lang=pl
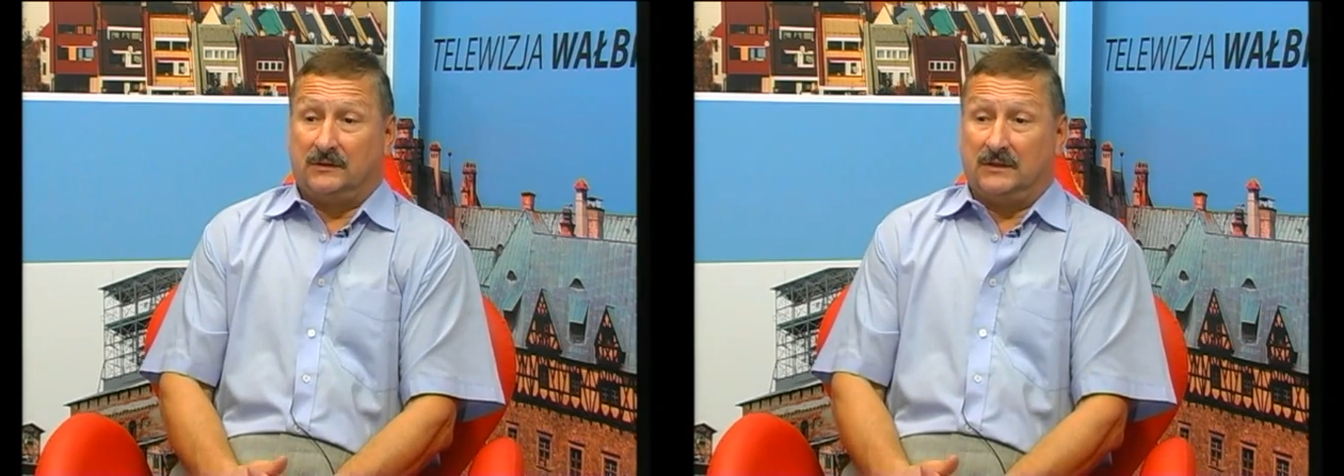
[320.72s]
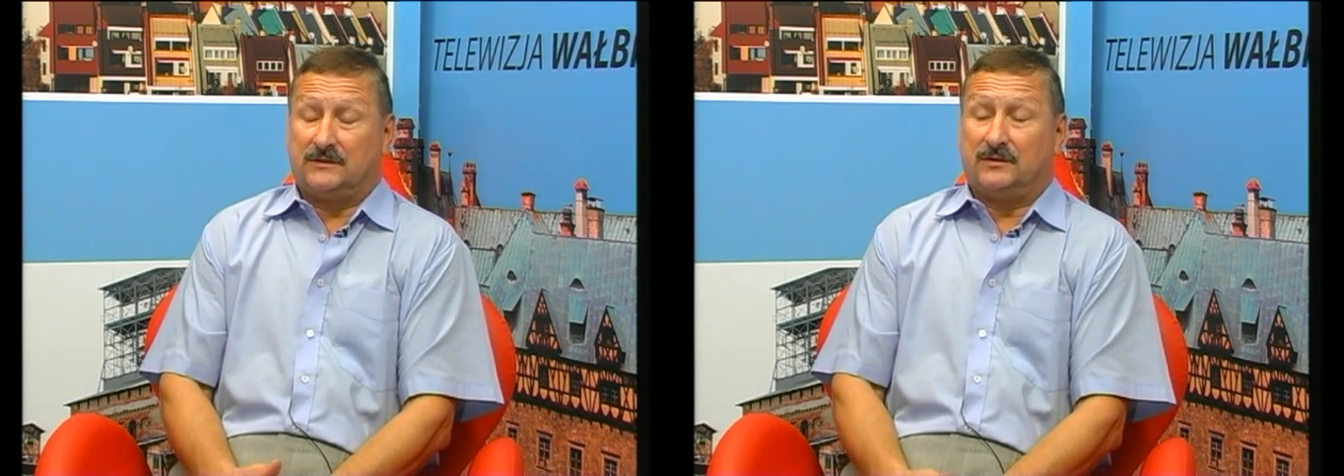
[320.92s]

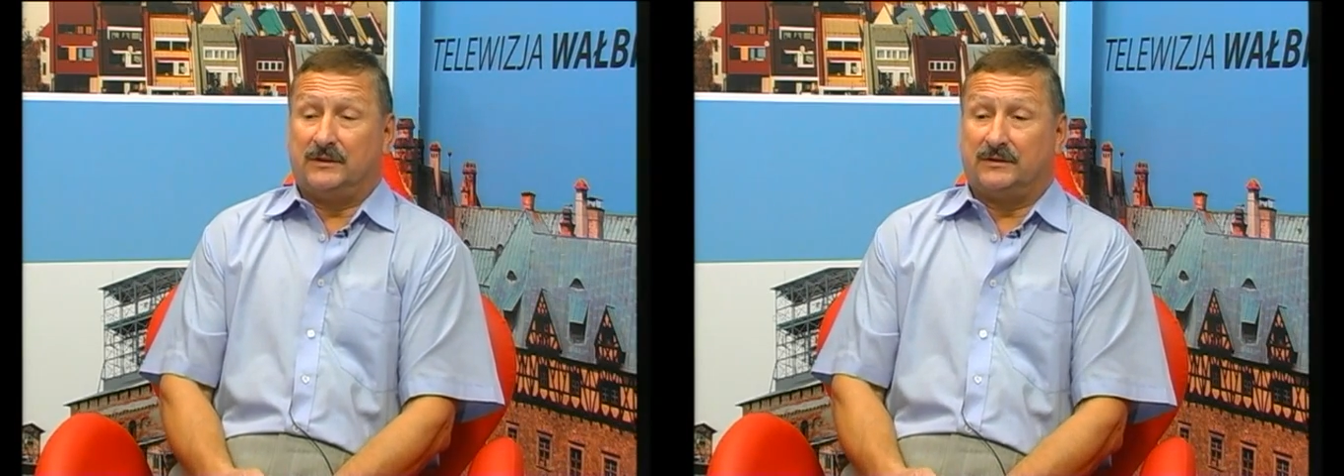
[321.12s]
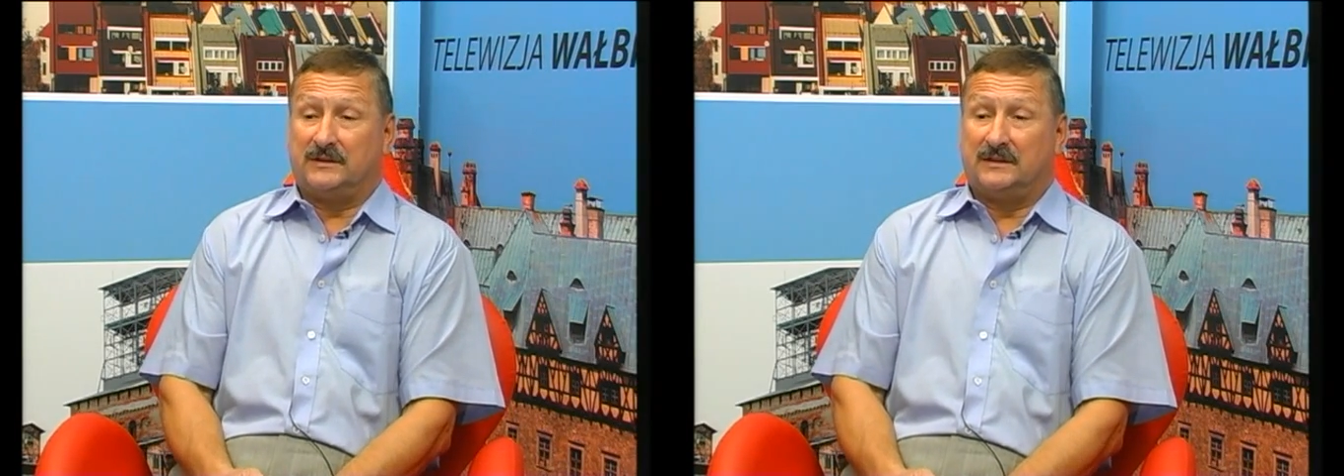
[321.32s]
jest to
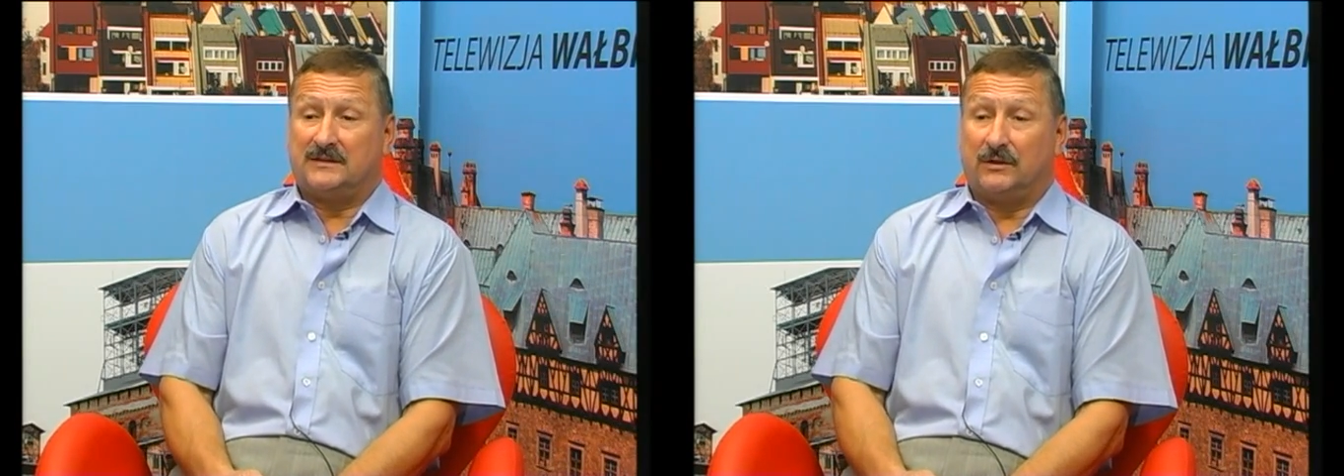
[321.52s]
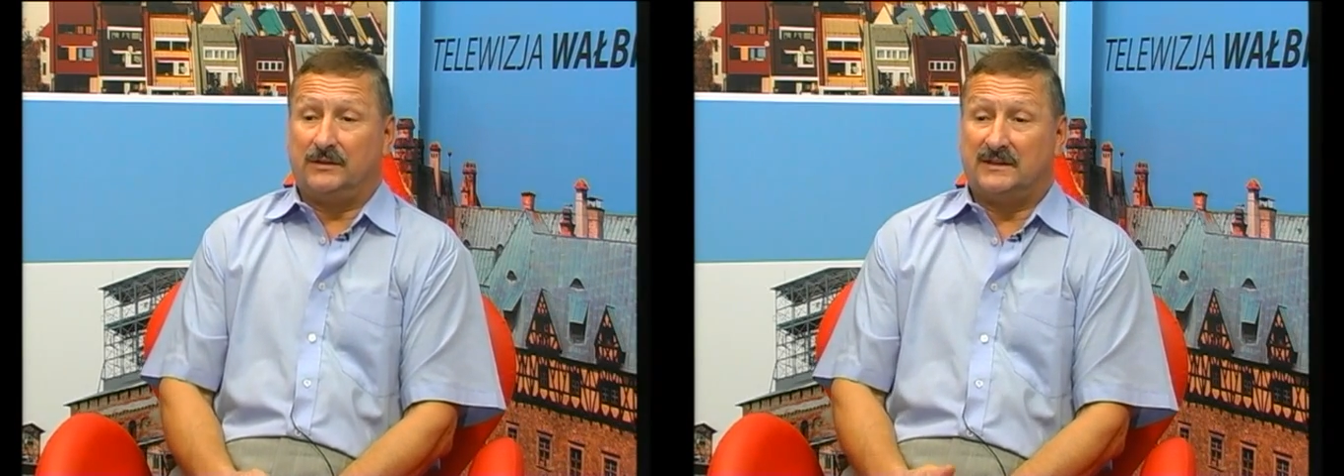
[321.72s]
decyzja
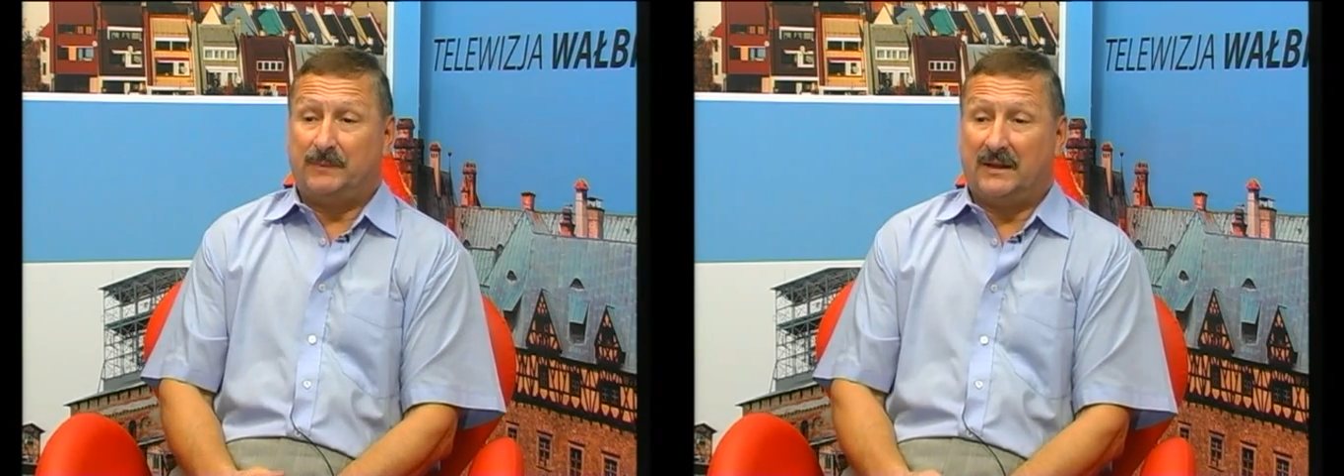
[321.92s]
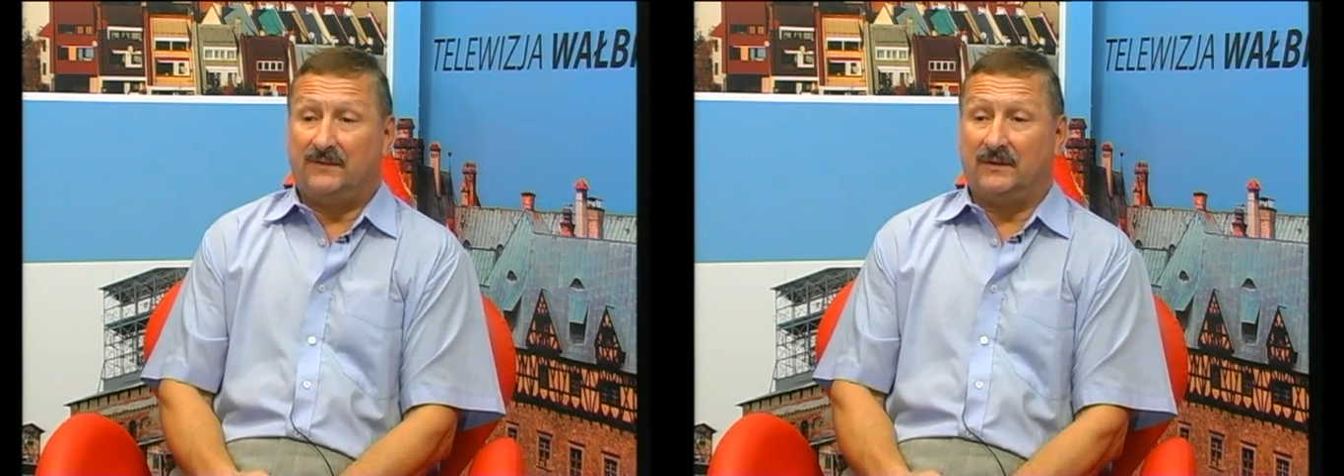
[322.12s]
zgodna z
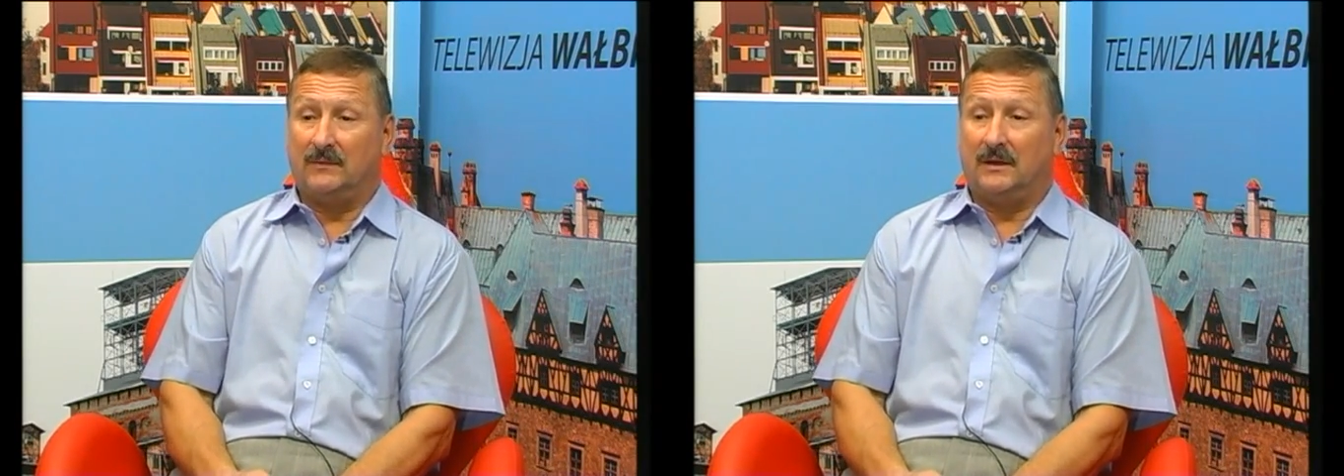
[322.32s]
prawem,